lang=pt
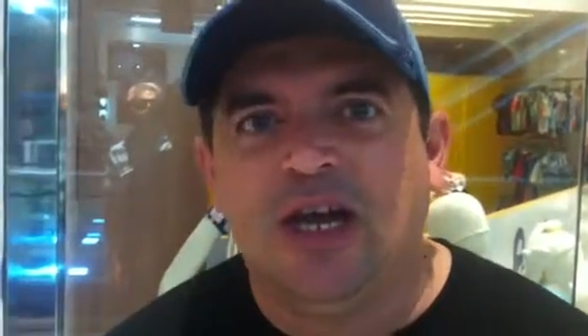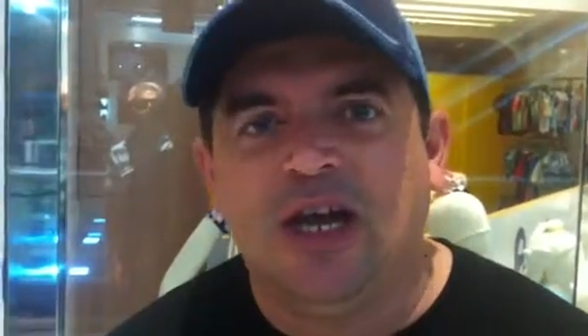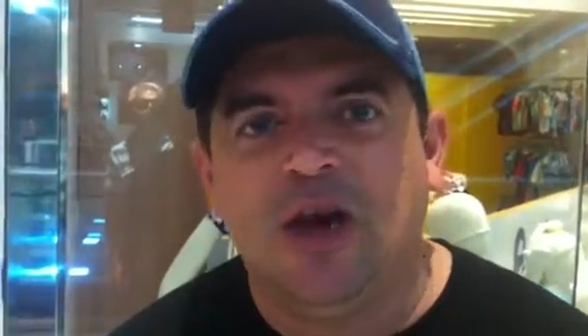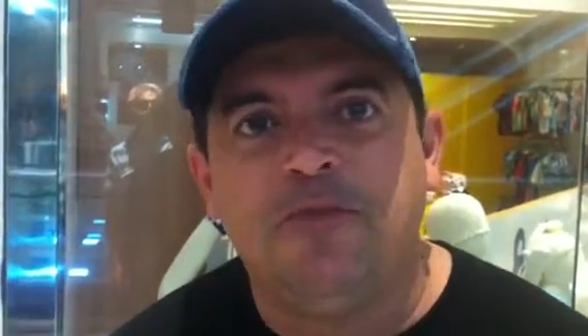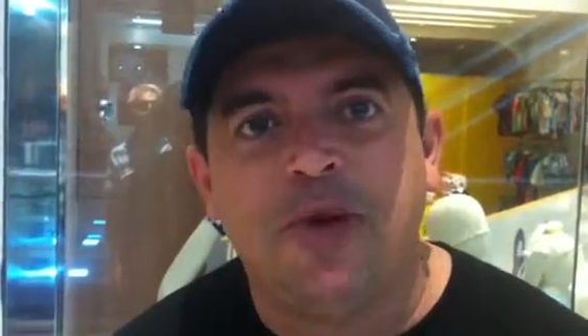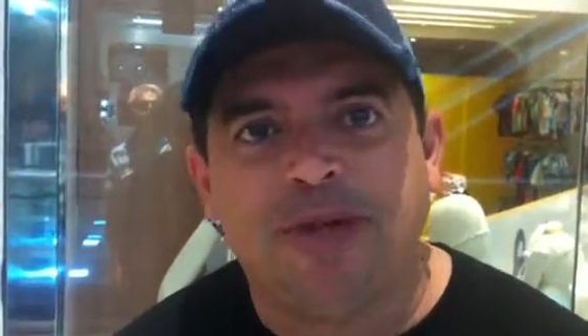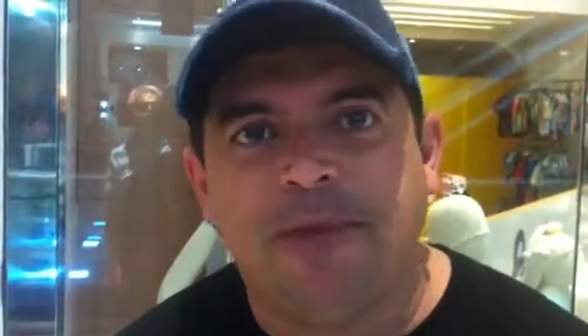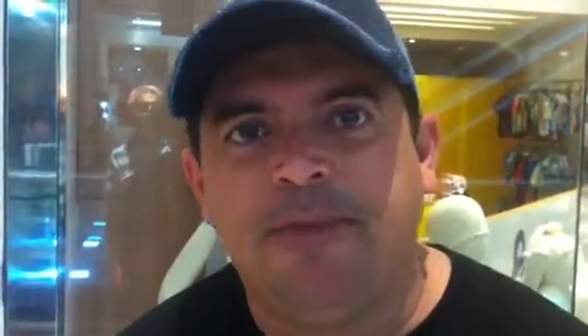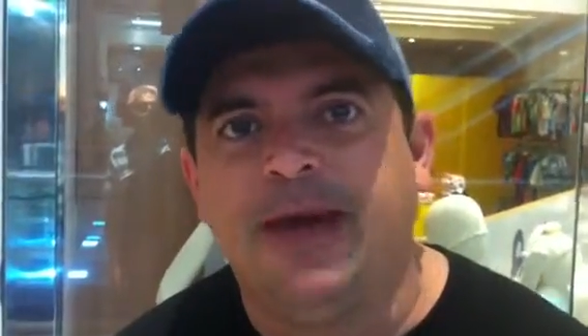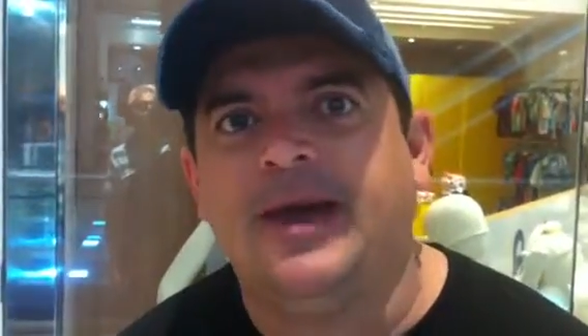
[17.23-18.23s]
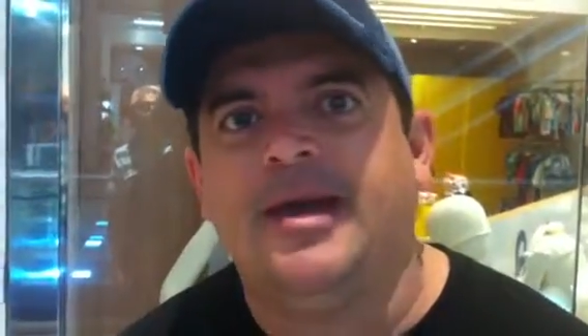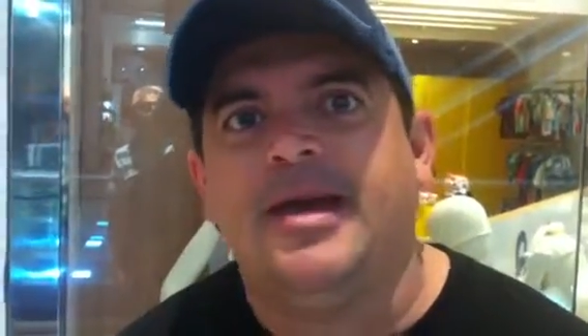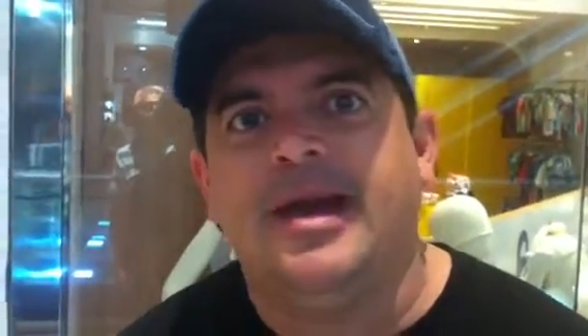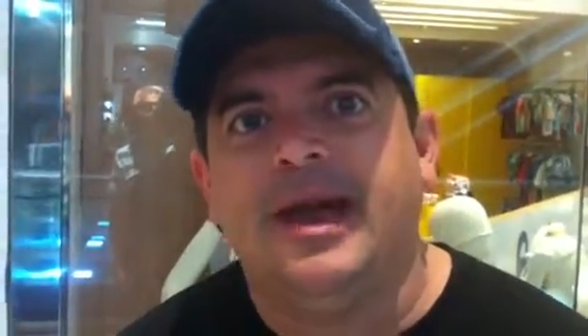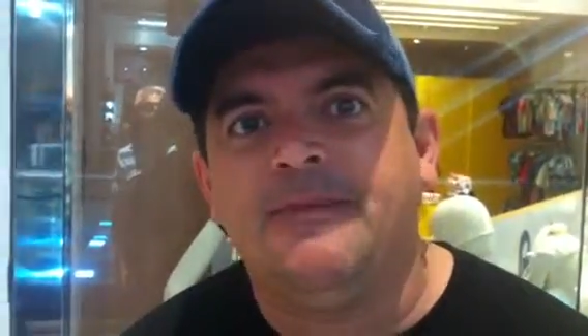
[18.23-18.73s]
uh, o pontapé
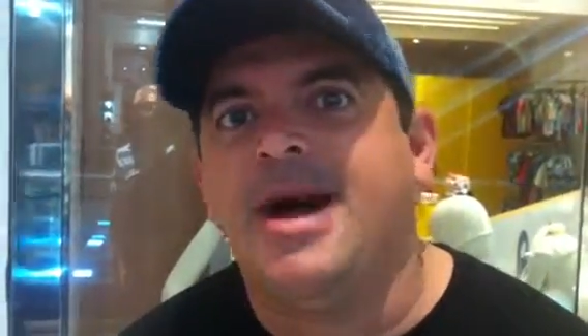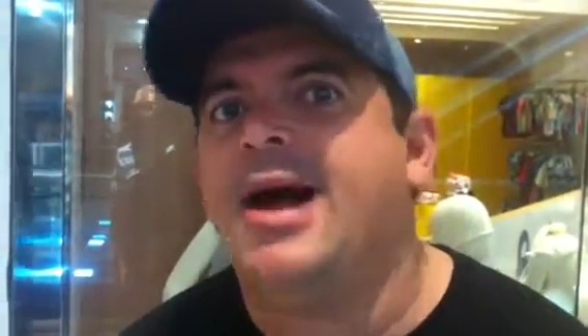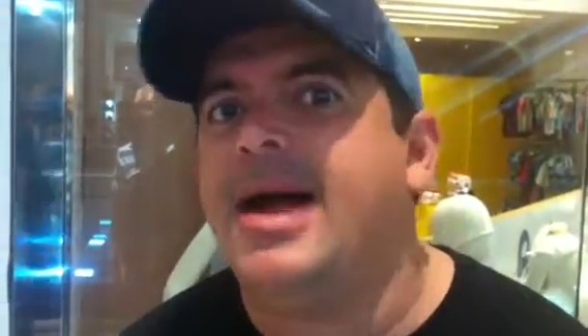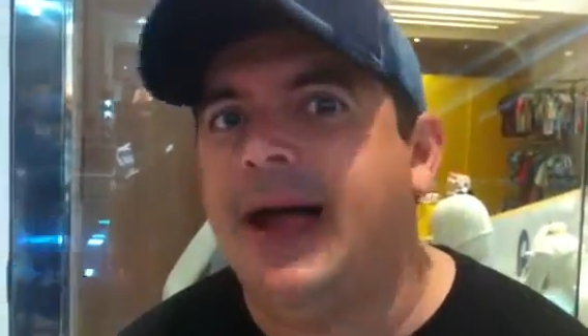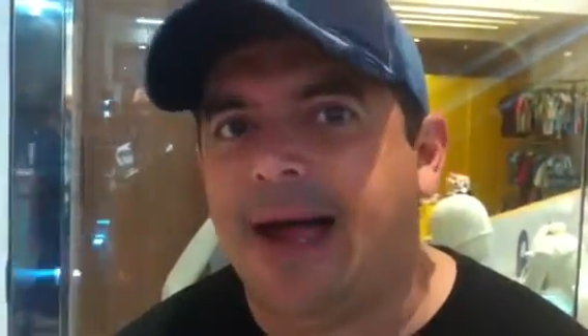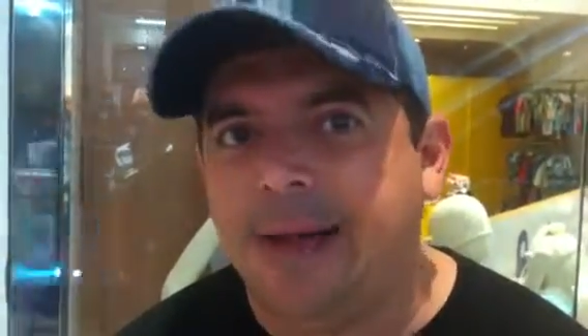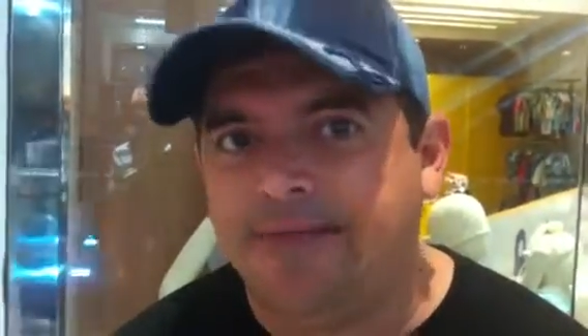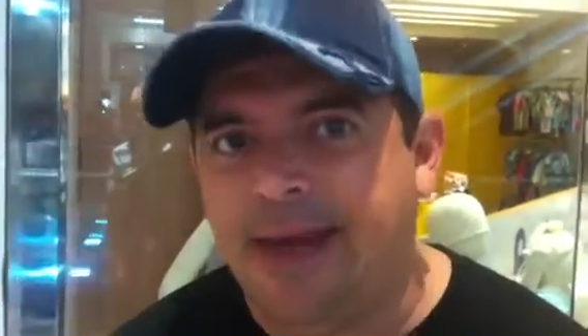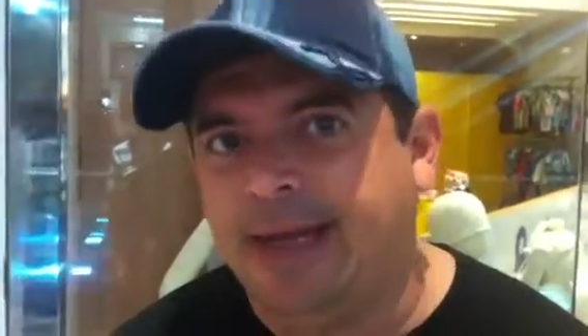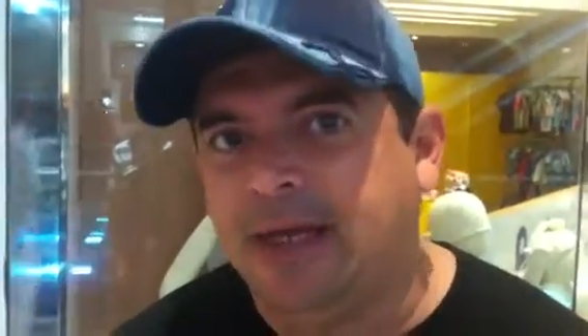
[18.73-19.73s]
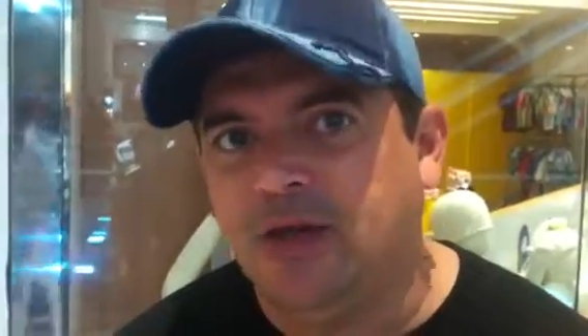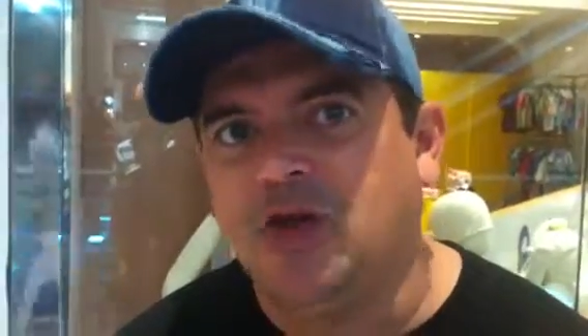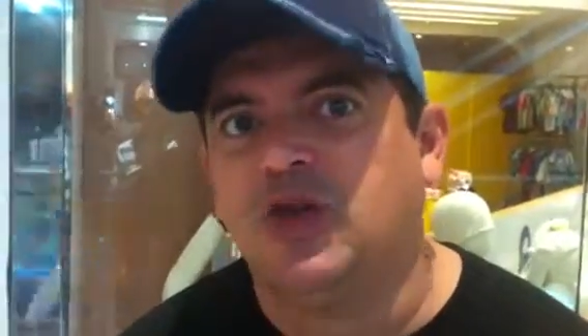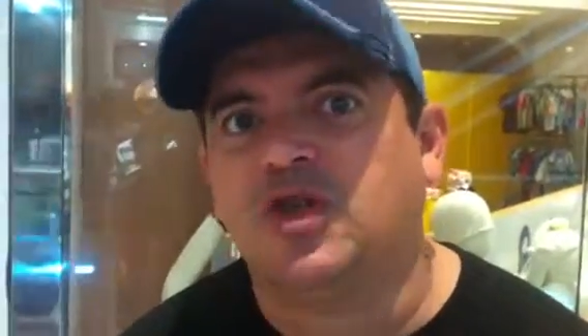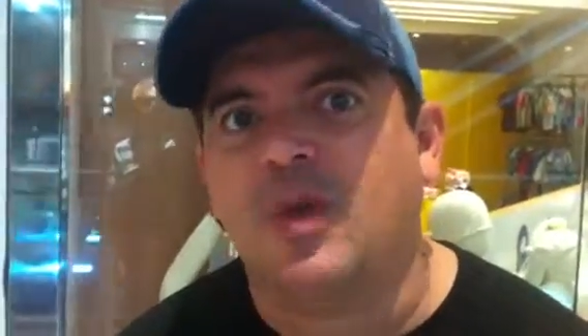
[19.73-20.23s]
é barra a PEC
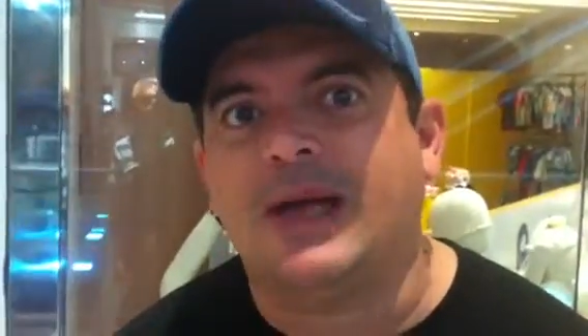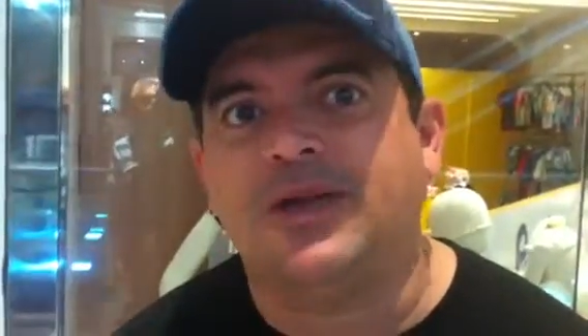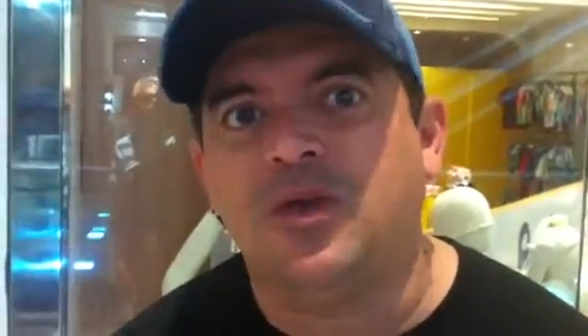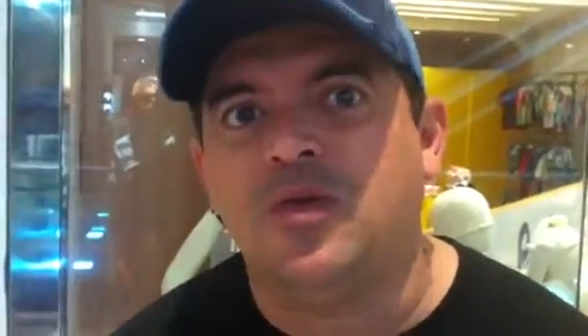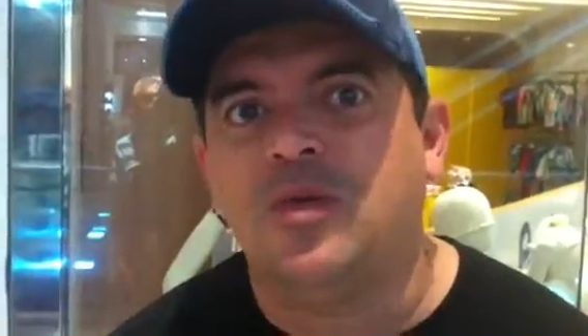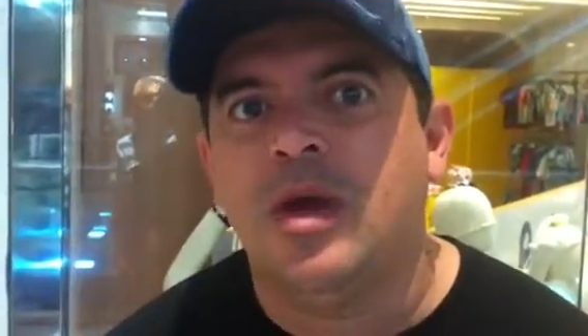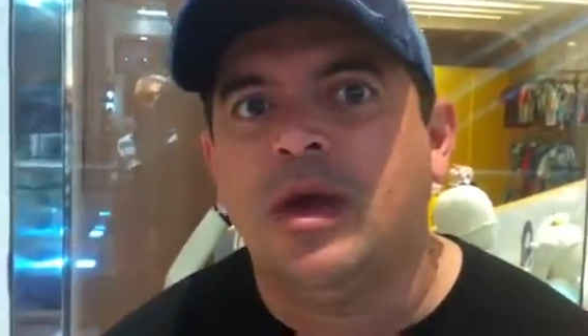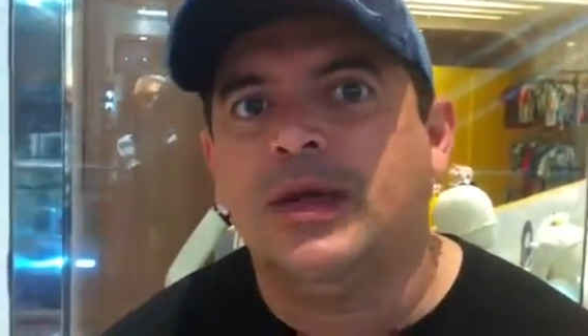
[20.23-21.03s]
241,